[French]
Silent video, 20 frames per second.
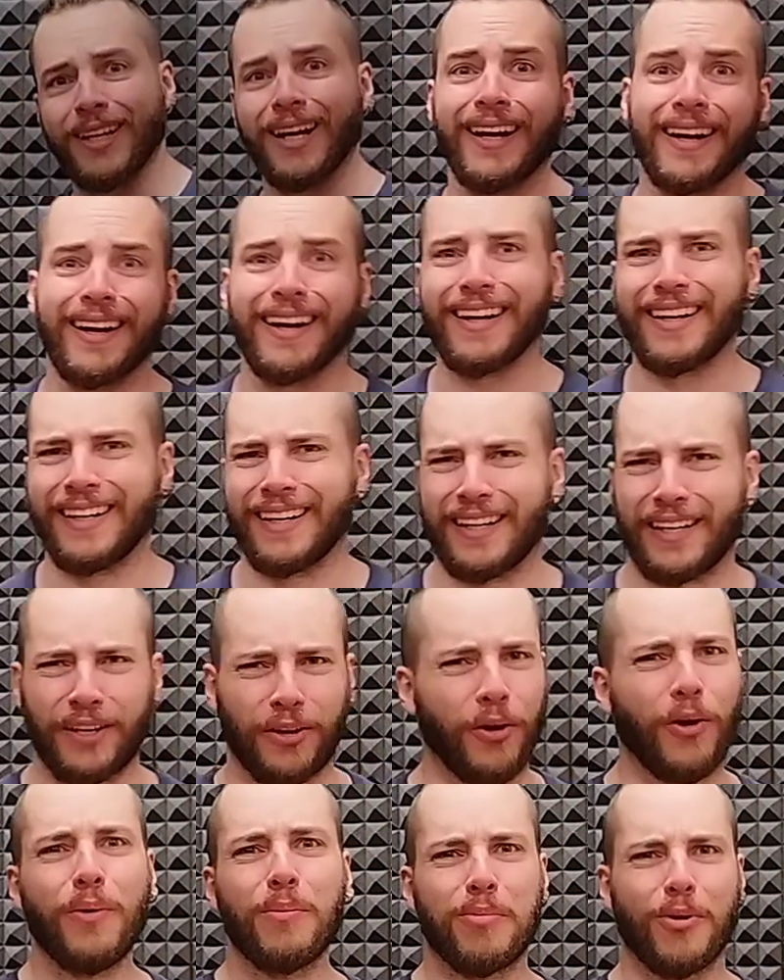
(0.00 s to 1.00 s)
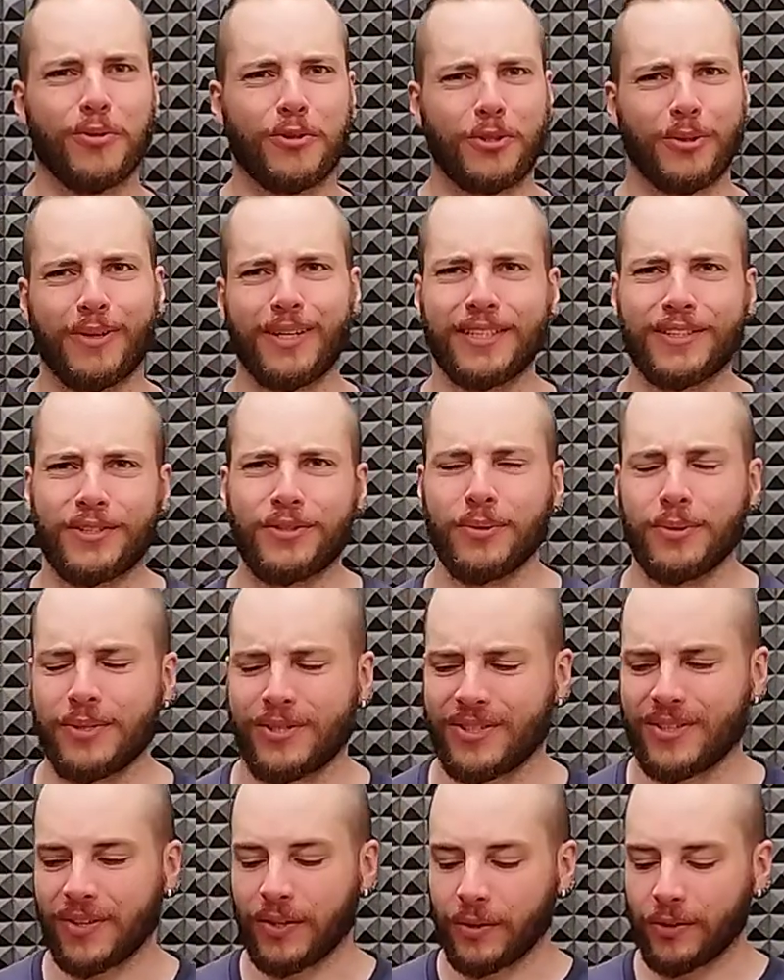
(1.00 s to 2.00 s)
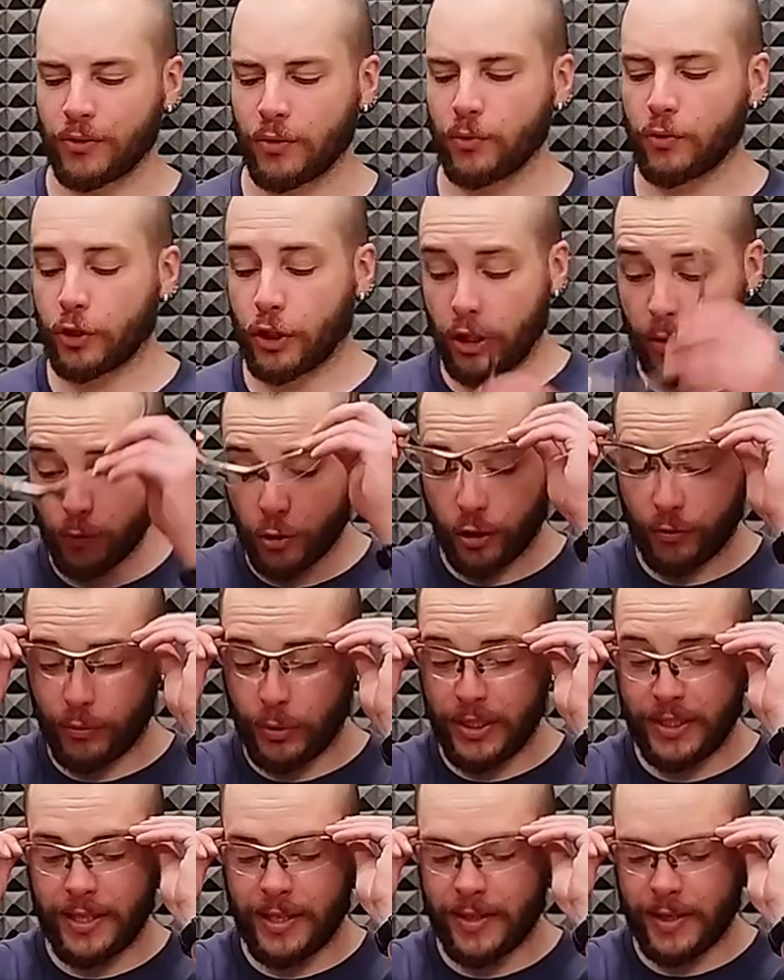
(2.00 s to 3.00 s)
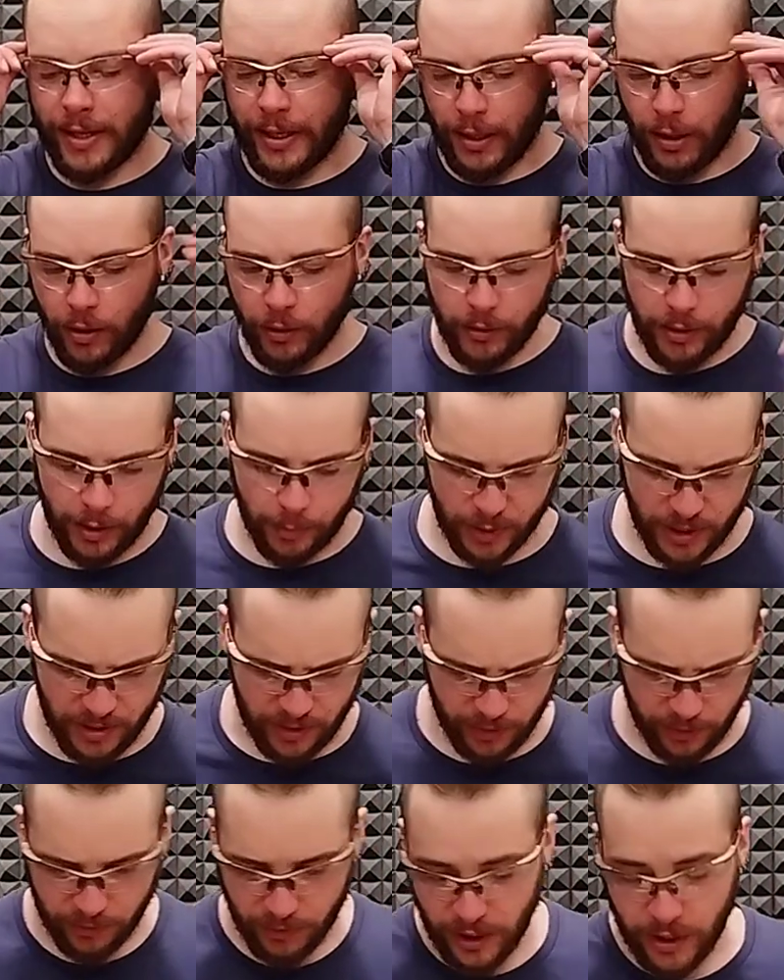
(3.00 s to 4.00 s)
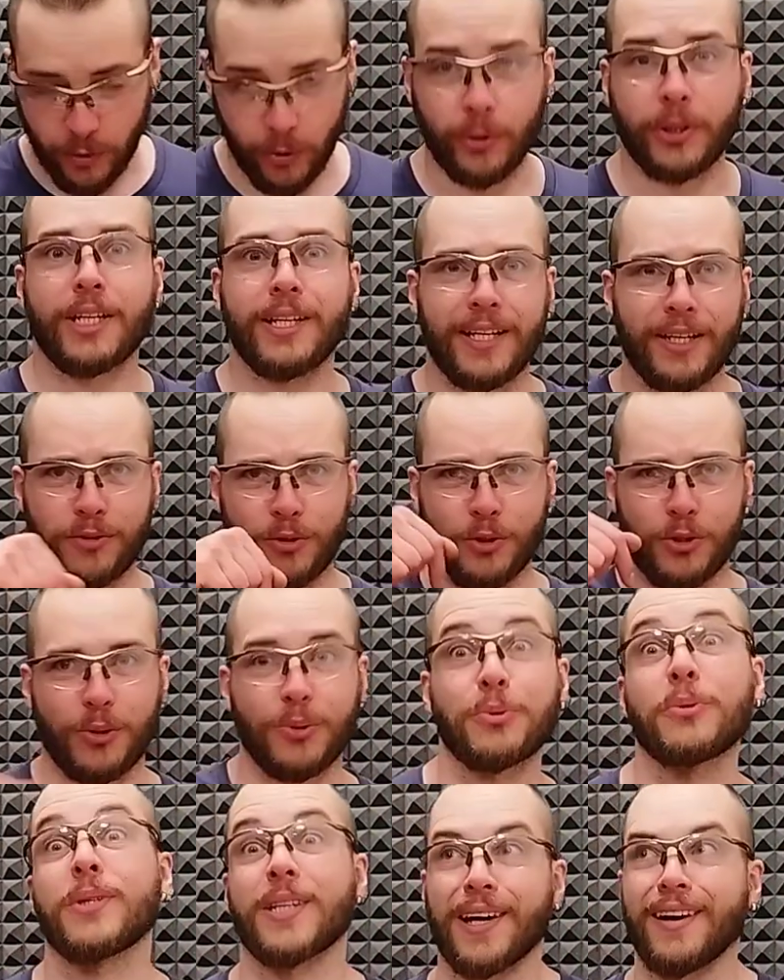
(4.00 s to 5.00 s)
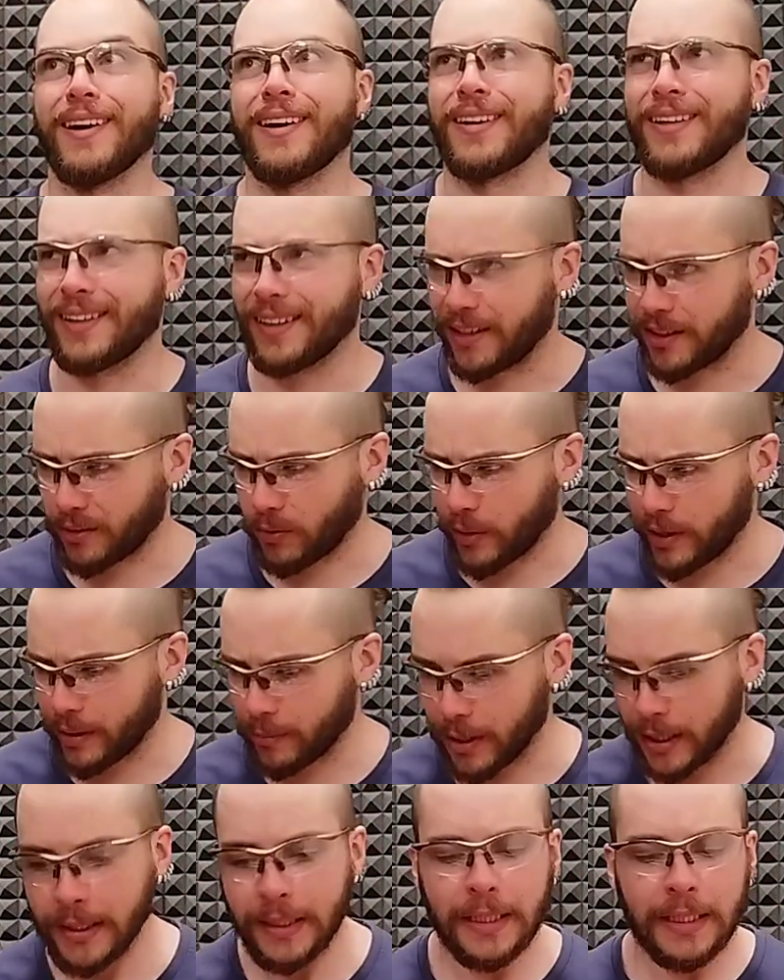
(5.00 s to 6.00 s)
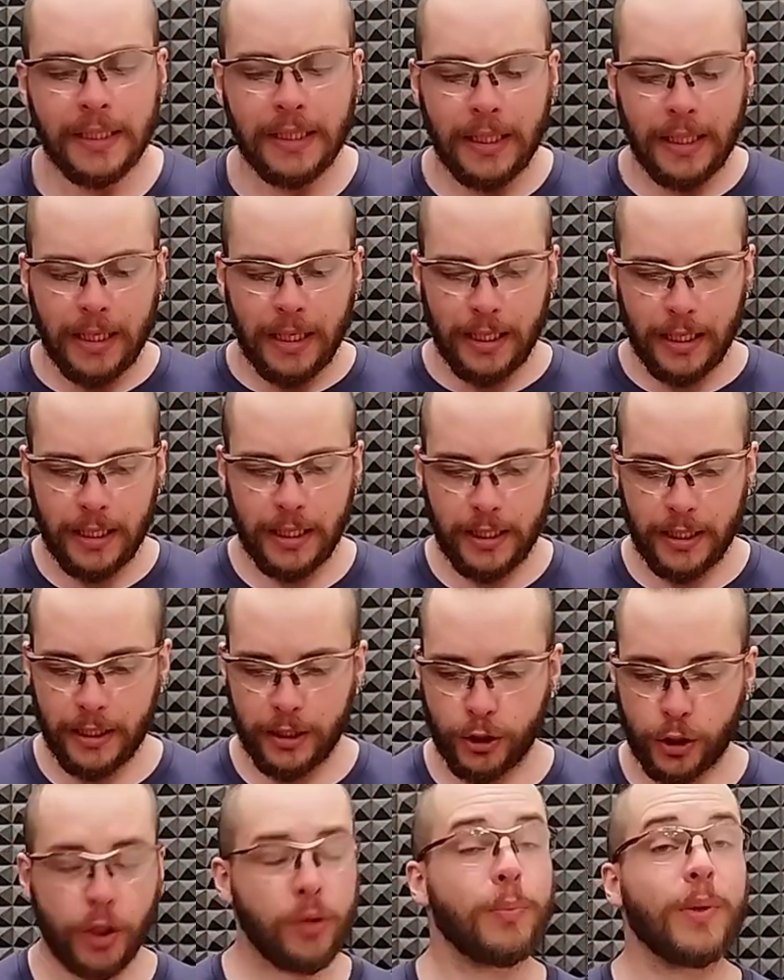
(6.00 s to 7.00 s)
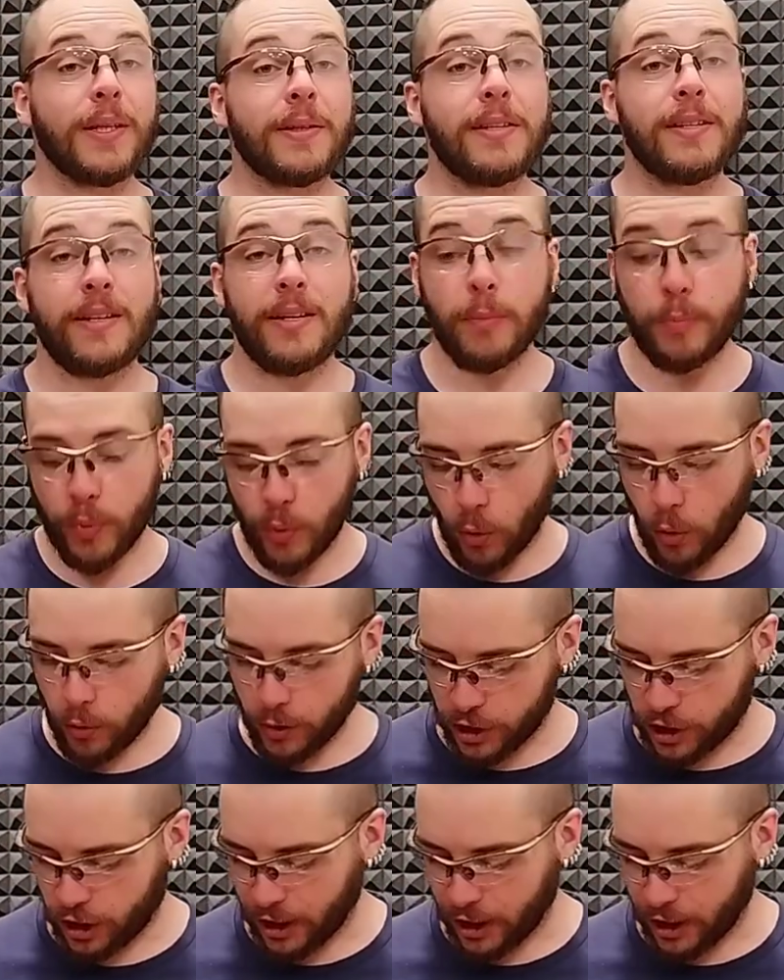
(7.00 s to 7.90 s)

Ah ah, rebonjour à tous Donc comme je vous le disais lors de la précédente vidéo qui date aujourd'hui ah, incroyable, euh, je participe au